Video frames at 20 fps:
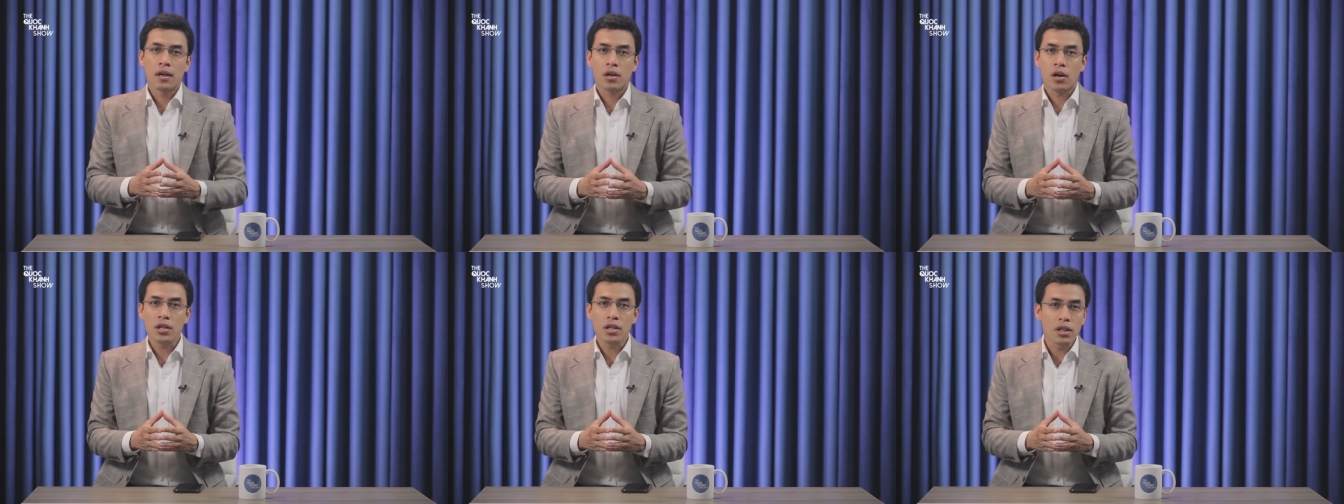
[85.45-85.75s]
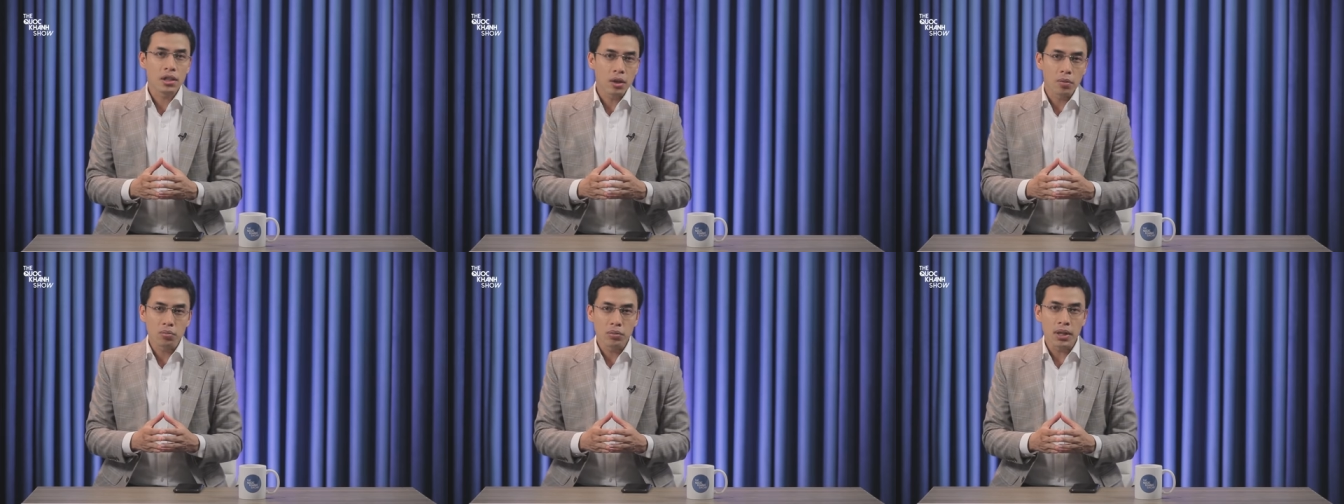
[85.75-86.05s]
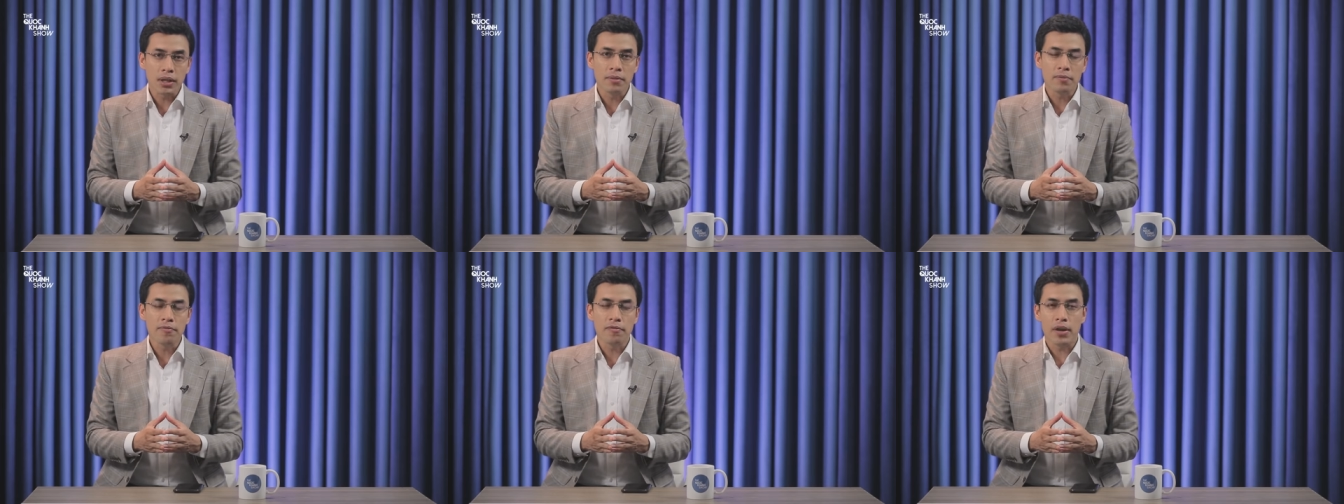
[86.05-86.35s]
Có những thông
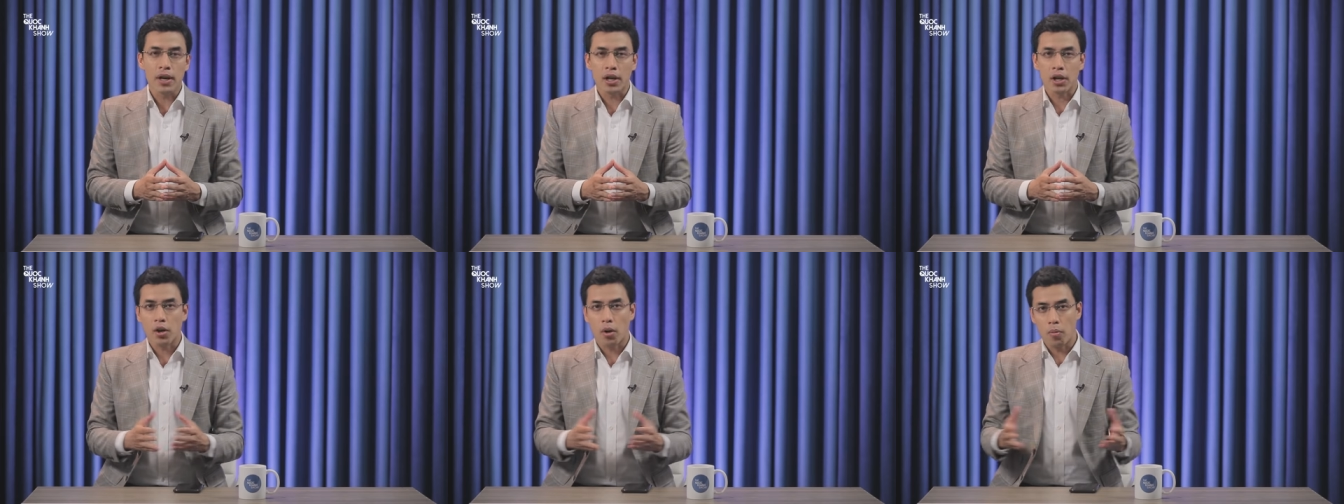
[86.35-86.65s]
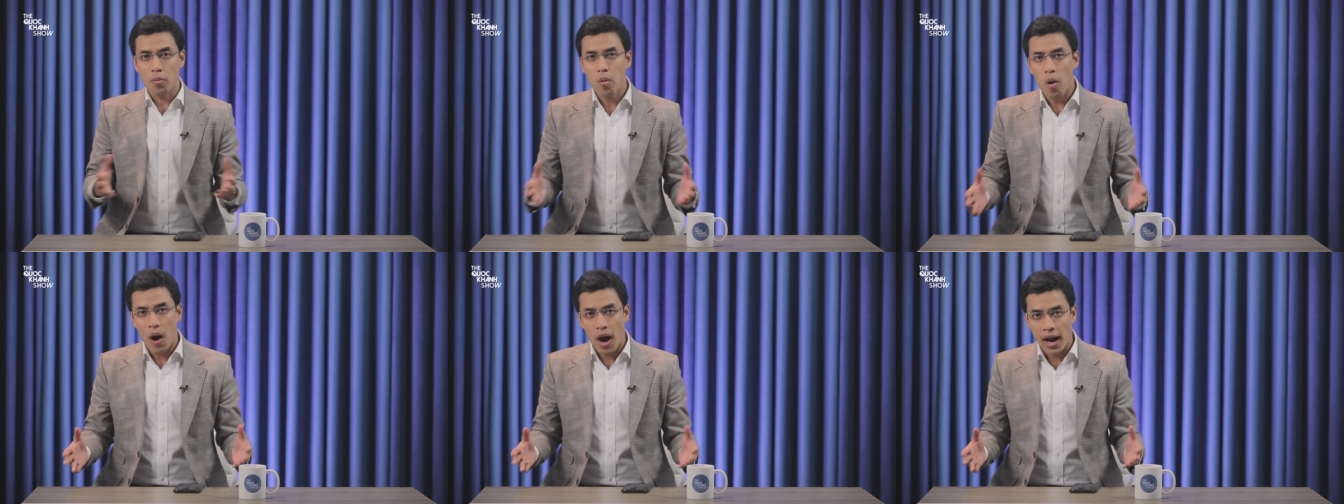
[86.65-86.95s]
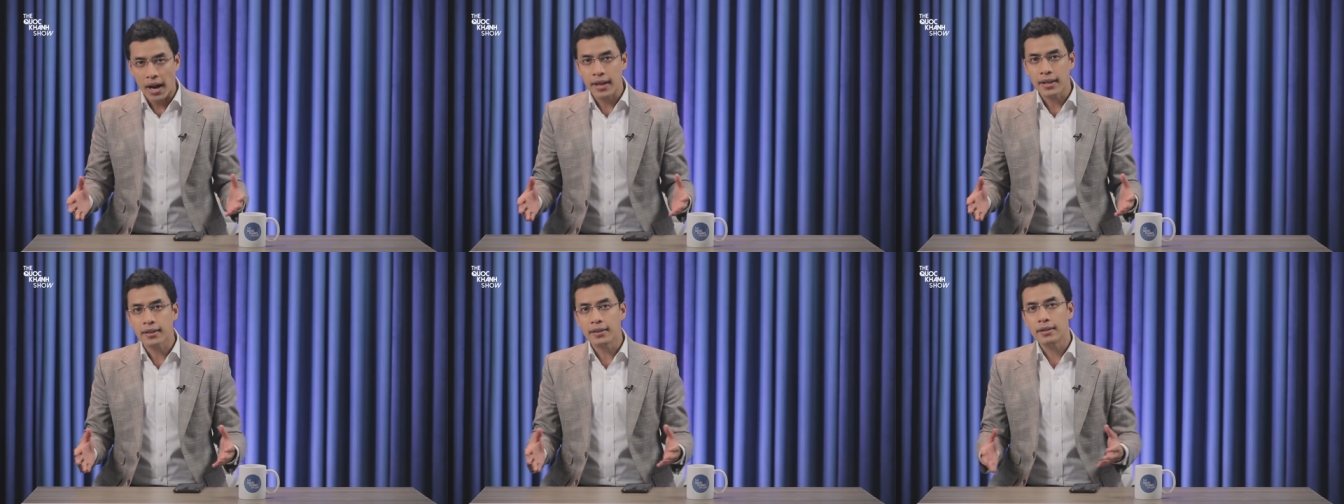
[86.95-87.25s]
tin về khủng
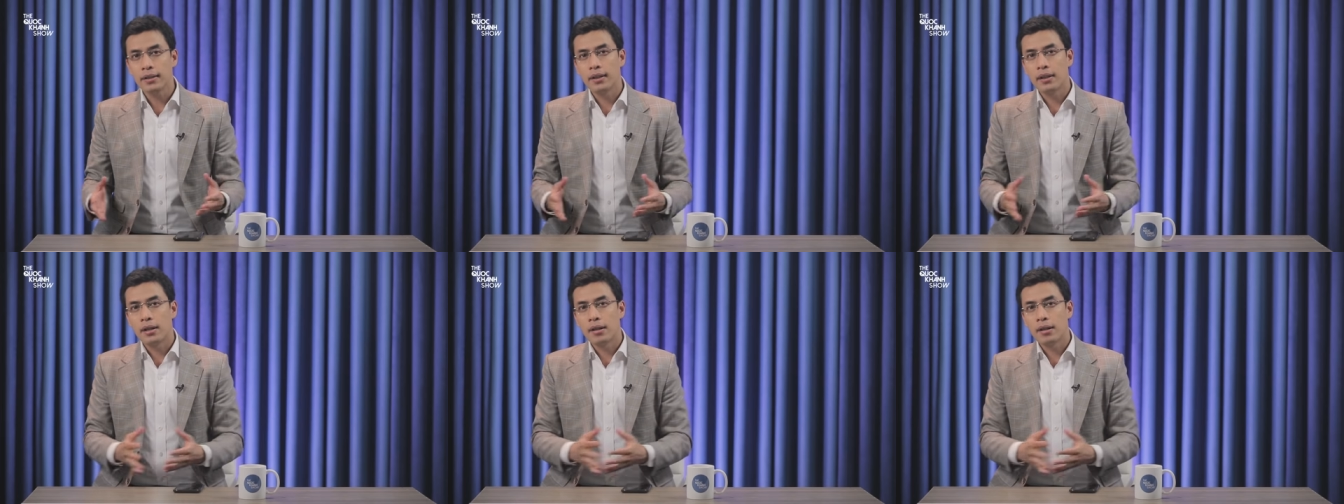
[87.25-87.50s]
hoảng